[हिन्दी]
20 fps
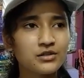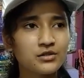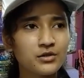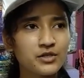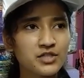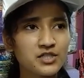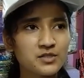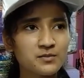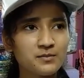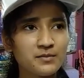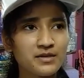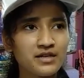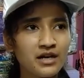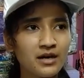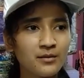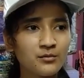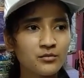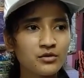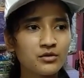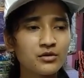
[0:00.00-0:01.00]
तो इसमें
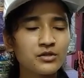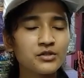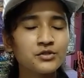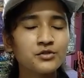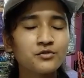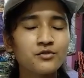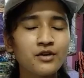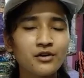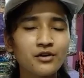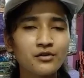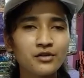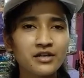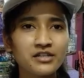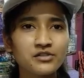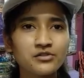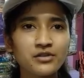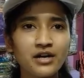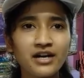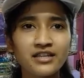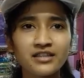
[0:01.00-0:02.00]
हम लोग युवाओं
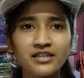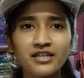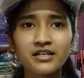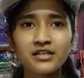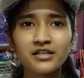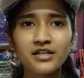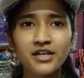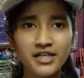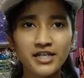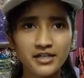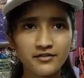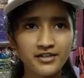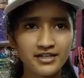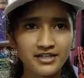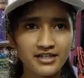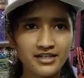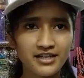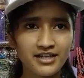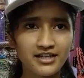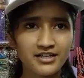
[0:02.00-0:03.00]
के जो अंदर
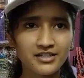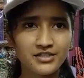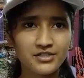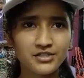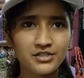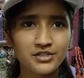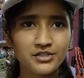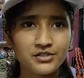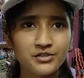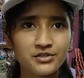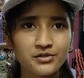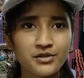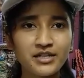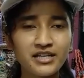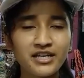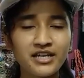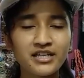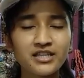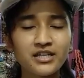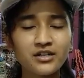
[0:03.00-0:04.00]
क्रिएटिविटी है जो
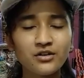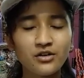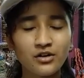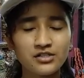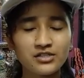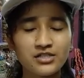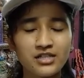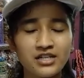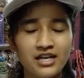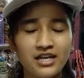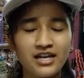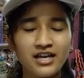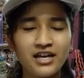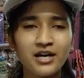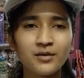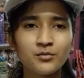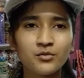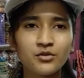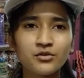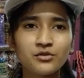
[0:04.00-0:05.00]
इनके अंदर कौशल है
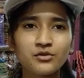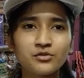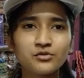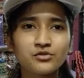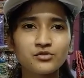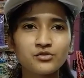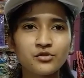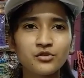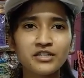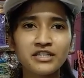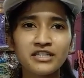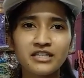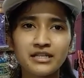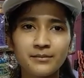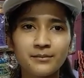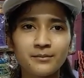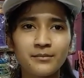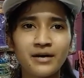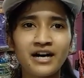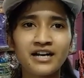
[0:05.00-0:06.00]
हम लोग उसको
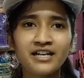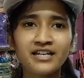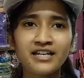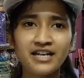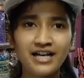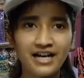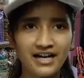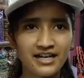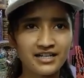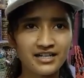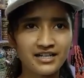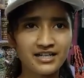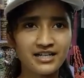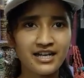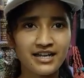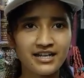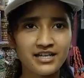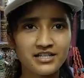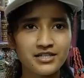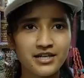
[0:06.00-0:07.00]
बाहर निखार के
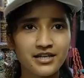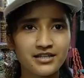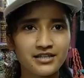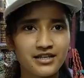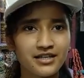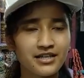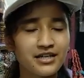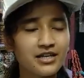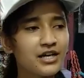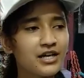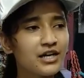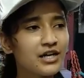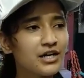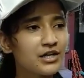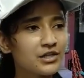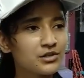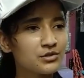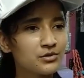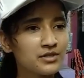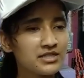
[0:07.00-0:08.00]
लाना चाहते हैं
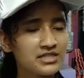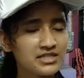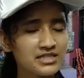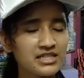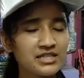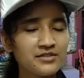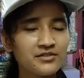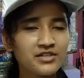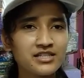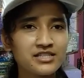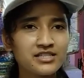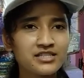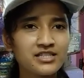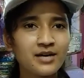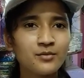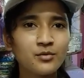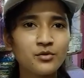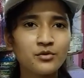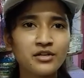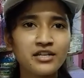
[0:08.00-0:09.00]
तो इसी वजह से
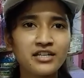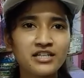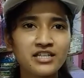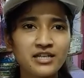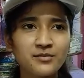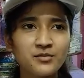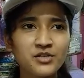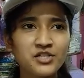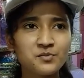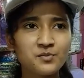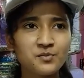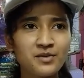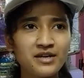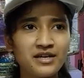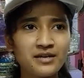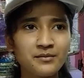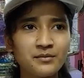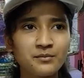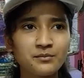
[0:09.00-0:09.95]
हम लोगों ने इनके बीच में